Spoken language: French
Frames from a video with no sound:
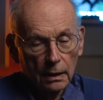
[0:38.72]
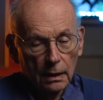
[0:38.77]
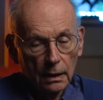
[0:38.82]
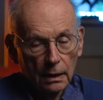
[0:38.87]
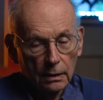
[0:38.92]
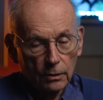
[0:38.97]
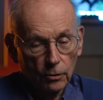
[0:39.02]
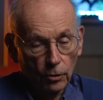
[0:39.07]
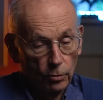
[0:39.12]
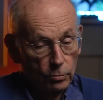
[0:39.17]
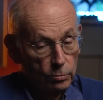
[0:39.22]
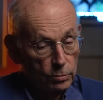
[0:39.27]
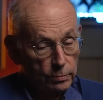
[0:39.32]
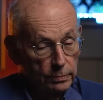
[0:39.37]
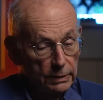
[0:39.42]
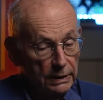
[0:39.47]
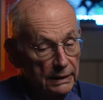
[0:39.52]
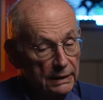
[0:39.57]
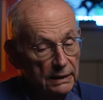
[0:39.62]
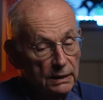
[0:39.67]
Alors,
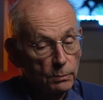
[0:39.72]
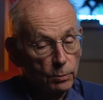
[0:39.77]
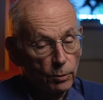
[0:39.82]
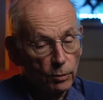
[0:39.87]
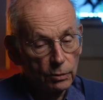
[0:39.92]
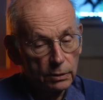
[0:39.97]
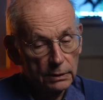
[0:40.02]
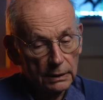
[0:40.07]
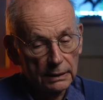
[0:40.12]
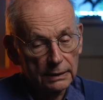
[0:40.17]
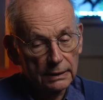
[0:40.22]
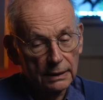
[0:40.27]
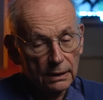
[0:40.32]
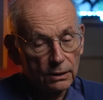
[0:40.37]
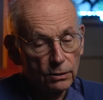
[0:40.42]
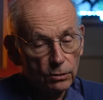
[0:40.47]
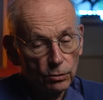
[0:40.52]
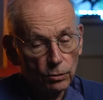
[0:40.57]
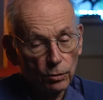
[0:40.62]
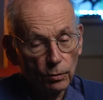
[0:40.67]
merci pour cette
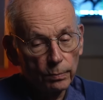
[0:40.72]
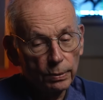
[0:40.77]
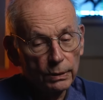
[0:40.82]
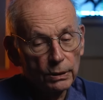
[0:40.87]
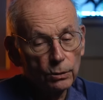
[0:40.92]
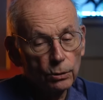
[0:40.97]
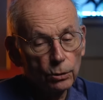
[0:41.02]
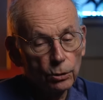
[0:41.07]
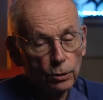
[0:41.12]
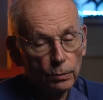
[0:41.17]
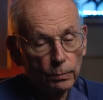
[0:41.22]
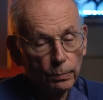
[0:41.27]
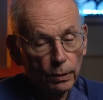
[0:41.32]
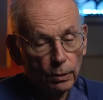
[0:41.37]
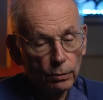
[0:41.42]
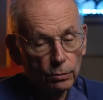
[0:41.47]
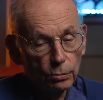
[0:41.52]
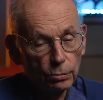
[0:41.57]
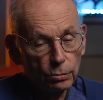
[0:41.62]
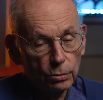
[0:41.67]
question parce que je
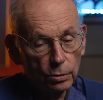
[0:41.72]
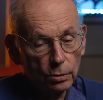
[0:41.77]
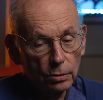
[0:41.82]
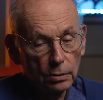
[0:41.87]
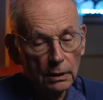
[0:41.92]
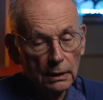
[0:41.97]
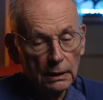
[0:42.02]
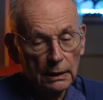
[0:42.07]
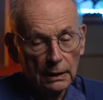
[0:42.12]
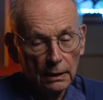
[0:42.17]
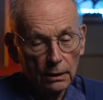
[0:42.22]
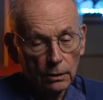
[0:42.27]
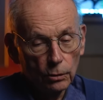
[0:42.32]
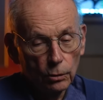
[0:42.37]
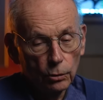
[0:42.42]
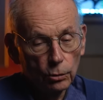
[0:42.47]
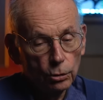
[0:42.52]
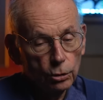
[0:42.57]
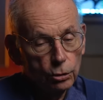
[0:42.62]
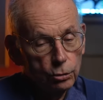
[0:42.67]
pense que
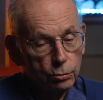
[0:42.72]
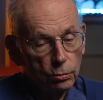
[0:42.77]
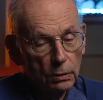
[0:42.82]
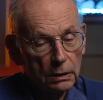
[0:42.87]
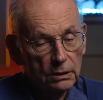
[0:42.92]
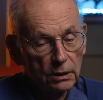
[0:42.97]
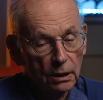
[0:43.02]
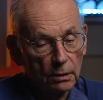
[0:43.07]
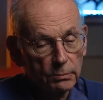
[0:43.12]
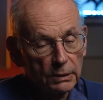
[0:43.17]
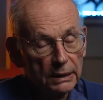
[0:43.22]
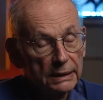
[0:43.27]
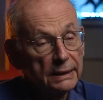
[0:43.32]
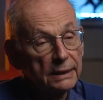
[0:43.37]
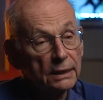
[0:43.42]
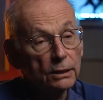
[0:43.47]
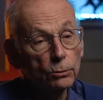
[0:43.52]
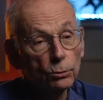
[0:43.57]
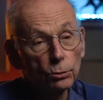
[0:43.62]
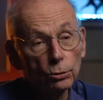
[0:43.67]
le choix d'un
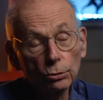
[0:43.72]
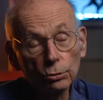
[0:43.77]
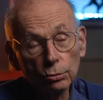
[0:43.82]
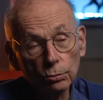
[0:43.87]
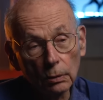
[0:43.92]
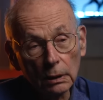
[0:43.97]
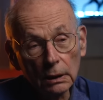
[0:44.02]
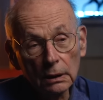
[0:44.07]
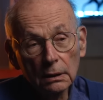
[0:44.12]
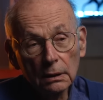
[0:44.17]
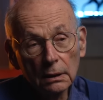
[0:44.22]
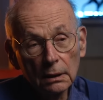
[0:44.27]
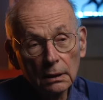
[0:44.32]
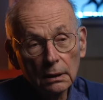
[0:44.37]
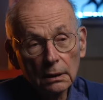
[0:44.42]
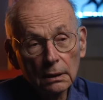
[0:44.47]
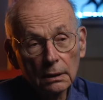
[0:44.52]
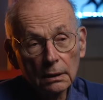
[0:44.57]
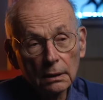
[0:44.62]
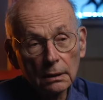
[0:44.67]
métier de soins
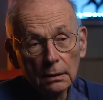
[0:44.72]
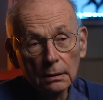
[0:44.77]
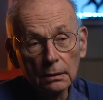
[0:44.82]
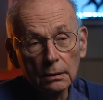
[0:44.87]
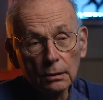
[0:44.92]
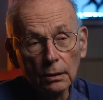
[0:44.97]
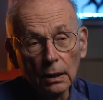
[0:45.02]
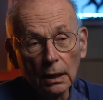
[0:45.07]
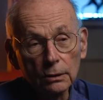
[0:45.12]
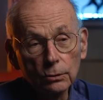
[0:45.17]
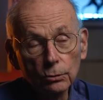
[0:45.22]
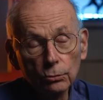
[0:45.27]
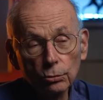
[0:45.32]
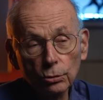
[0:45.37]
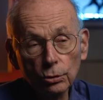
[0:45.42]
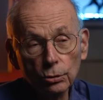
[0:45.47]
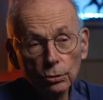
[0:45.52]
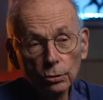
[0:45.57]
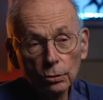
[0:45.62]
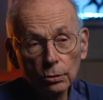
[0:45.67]
euh, a
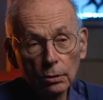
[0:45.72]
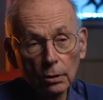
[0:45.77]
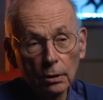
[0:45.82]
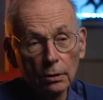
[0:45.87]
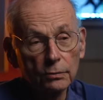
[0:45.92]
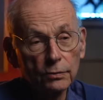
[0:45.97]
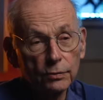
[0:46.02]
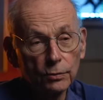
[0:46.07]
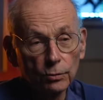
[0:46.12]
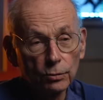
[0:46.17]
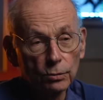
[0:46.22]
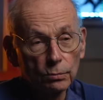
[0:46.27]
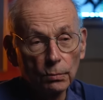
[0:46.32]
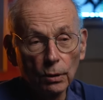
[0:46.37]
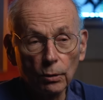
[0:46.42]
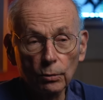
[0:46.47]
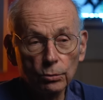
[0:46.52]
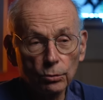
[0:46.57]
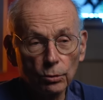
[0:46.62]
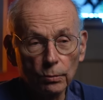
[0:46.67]
toujours un
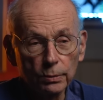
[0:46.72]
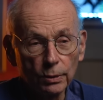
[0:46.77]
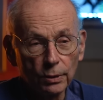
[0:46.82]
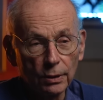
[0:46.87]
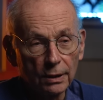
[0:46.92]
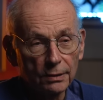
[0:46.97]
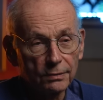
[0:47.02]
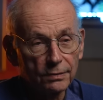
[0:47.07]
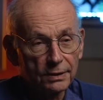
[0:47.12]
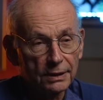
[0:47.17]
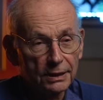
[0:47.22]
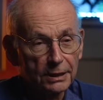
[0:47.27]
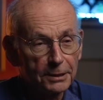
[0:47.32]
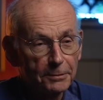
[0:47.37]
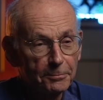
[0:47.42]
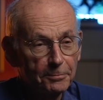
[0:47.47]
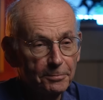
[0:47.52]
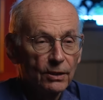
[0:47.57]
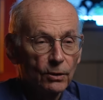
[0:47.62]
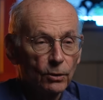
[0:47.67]
fondement autobiographique.
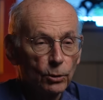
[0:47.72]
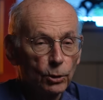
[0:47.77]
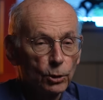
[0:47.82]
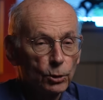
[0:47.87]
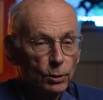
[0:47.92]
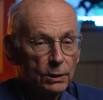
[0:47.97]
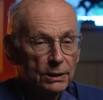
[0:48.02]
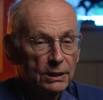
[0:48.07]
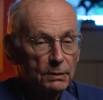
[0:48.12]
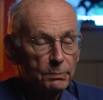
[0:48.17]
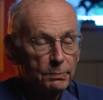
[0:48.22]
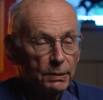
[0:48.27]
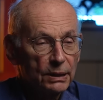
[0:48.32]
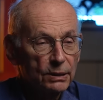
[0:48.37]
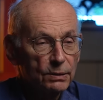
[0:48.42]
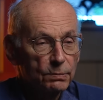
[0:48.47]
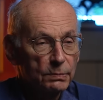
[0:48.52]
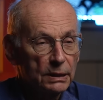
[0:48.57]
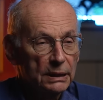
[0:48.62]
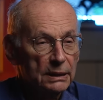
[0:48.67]
On ne choisit pas
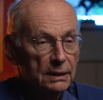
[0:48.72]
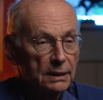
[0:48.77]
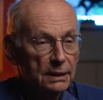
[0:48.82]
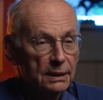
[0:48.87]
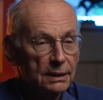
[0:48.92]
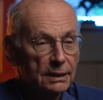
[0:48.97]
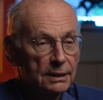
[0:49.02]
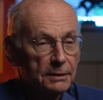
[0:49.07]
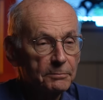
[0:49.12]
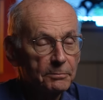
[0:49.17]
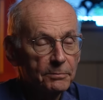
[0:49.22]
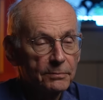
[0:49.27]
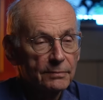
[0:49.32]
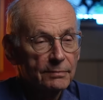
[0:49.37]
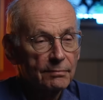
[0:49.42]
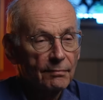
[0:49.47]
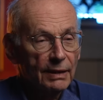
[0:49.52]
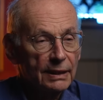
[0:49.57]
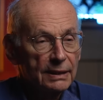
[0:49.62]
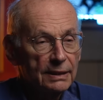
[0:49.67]
ce métier
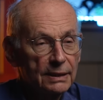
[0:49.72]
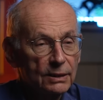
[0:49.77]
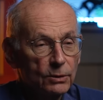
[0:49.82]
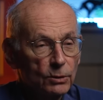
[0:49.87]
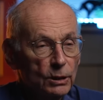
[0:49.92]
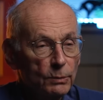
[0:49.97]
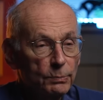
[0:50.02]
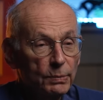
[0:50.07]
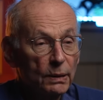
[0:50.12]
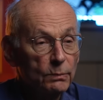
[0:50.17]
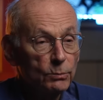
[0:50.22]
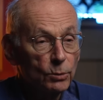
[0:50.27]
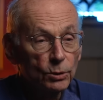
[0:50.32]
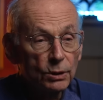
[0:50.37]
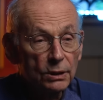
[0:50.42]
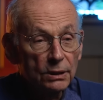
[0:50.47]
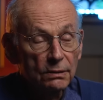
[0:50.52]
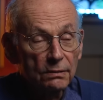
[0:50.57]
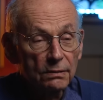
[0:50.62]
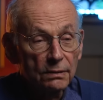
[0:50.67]
si on n'est pas
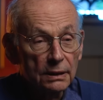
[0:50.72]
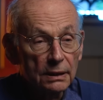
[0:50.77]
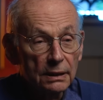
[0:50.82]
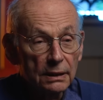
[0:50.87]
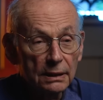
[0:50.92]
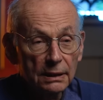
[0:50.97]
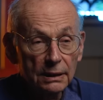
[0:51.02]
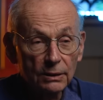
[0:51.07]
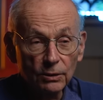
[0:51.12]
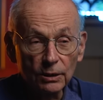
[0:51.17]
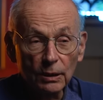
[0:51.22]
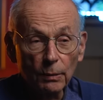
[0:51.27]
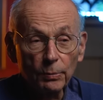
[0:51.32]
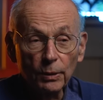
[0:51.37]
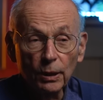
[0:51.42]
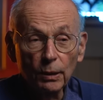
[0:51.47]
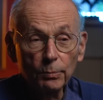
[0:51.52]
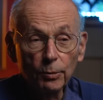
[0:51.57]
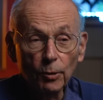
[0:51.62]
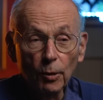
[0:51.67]
motivé, si on n'a
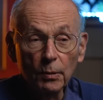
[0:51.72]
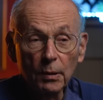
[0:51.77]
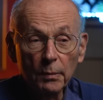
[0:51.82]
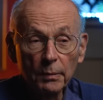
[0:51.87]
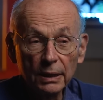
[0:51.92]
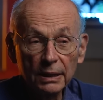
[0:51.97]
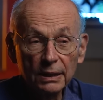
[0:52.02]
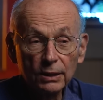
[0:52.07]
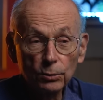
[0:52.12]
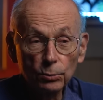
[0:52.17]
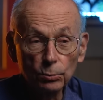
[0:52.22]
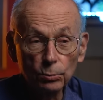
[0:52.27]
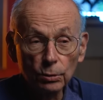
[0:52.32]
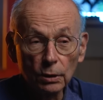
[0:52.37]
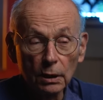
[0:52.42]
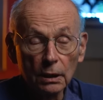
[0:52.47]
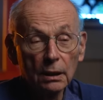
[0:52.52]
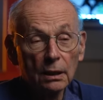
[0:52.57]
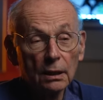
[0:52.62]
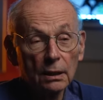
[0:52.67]
pas un problème à
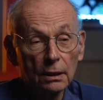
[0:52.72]
résoudre.